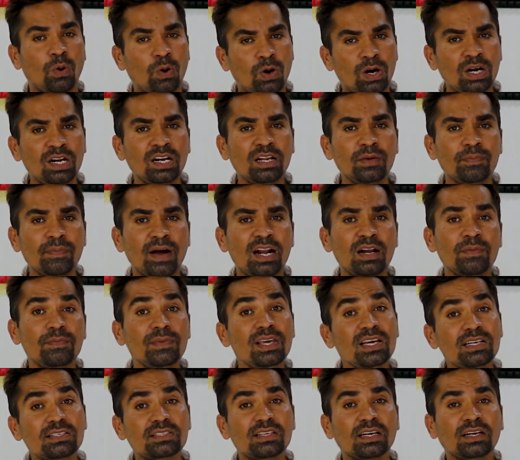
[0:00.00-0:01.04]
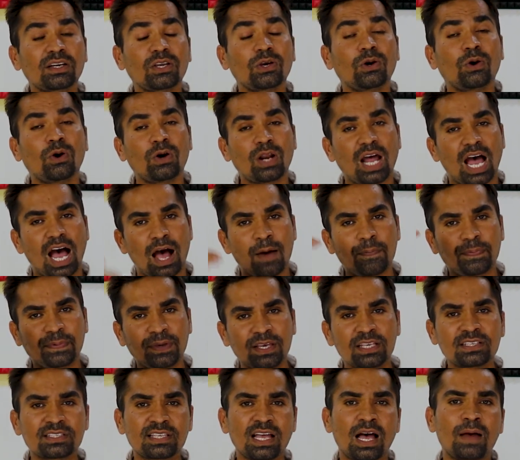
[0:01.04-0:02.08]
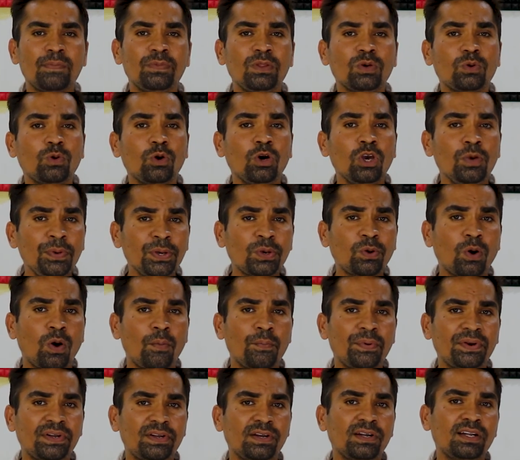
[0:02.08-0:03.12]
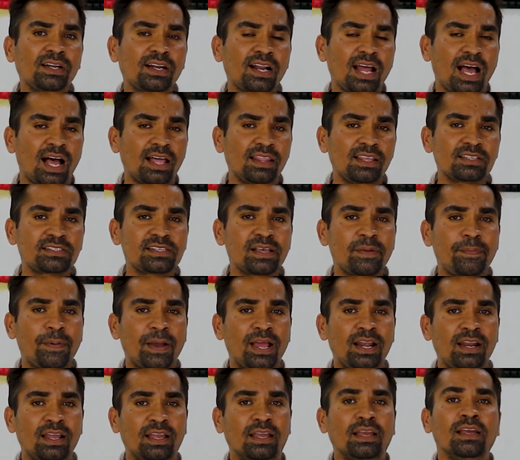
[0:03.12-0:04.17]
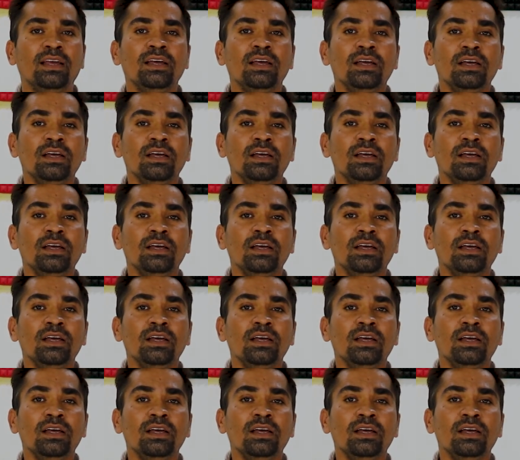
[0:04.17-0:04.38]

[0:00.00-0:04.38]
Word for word: ऑन डिमांड बिक सके और आपके सामने कोई भी कॉम्पिटिटर आने से पहले